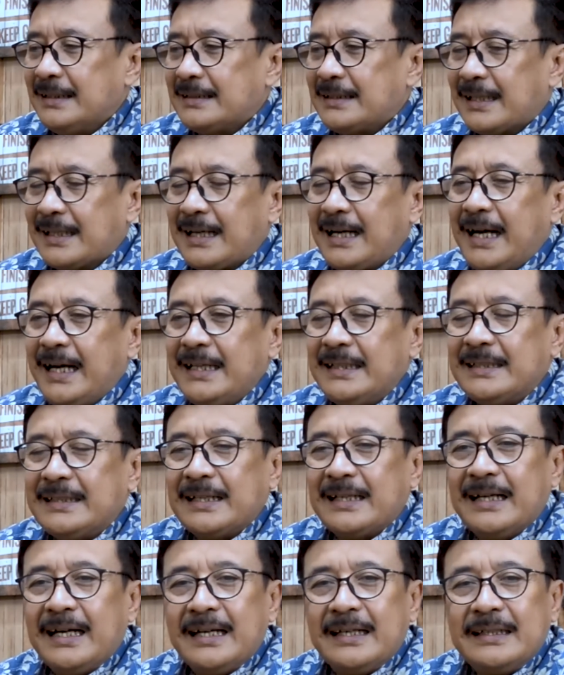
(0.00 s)
terkait
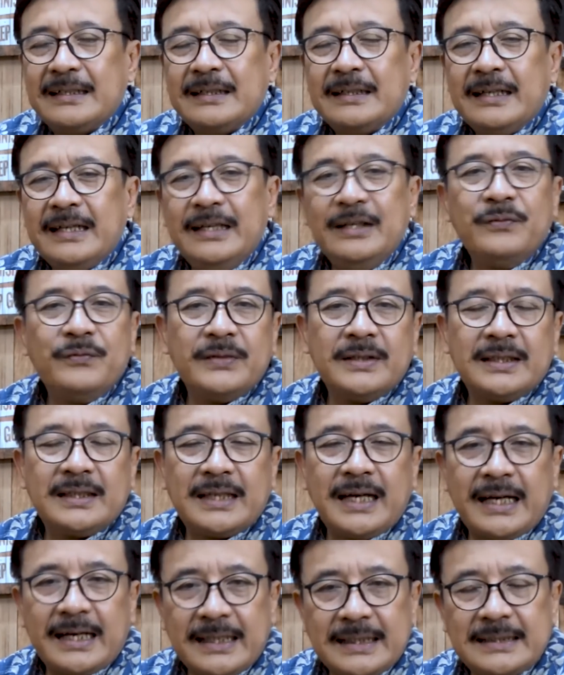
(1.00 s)
dengan
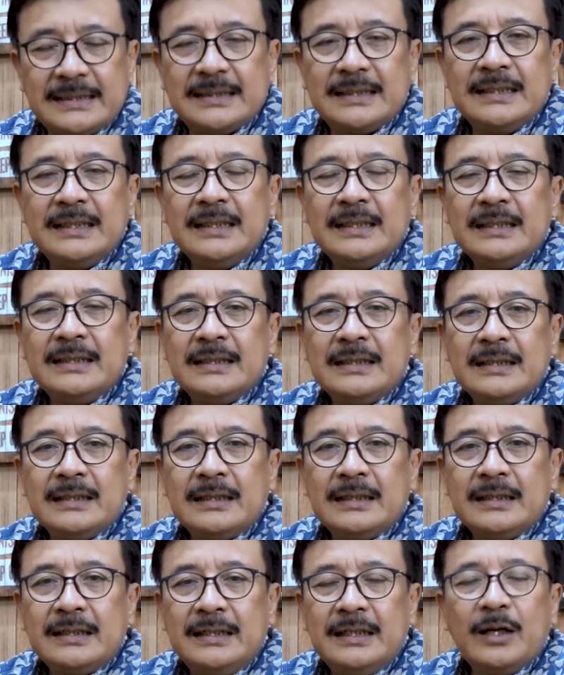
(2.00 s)
inventaris
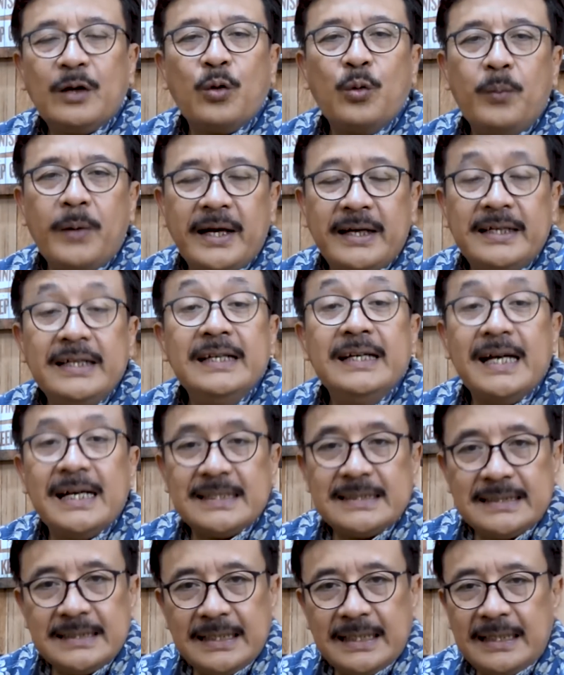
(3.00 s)
di rumah
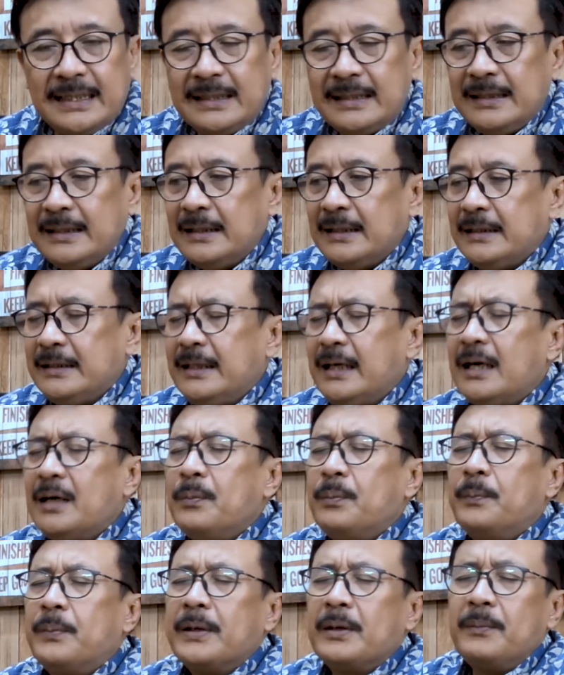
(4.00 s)
dinasnya
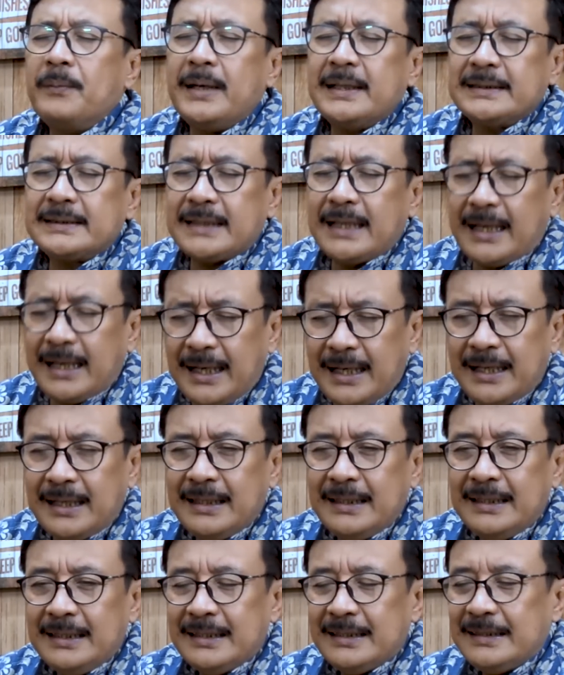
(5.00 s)
yang
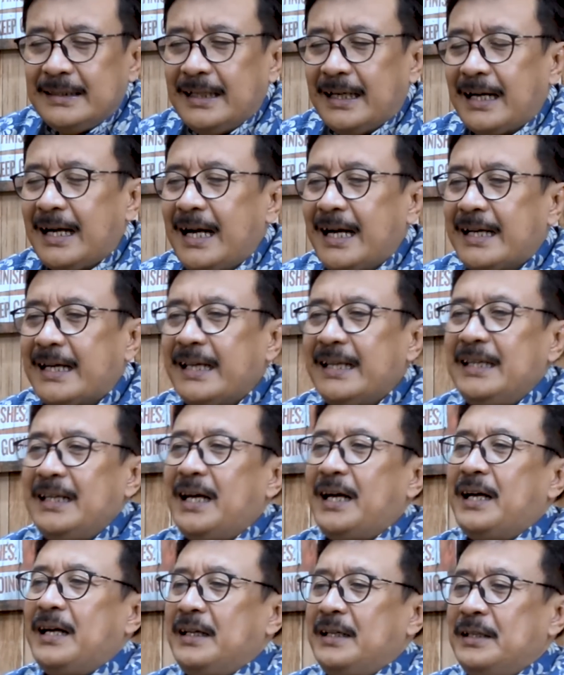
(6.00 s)
bermasalah yang
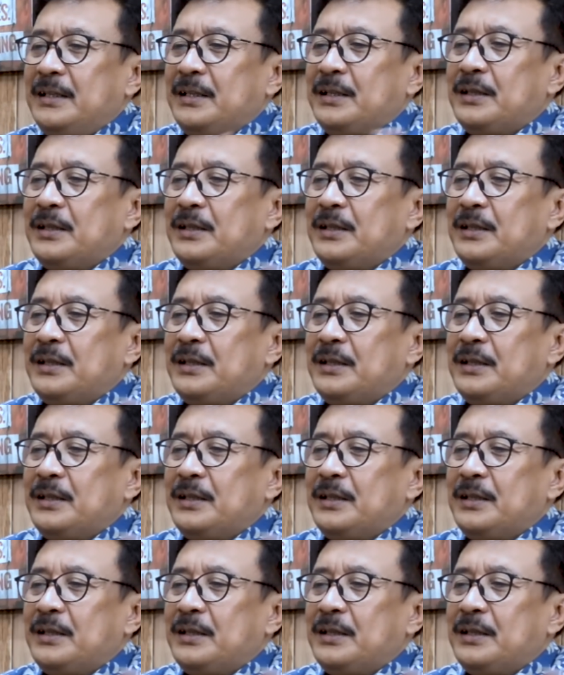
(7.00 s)
akhirnya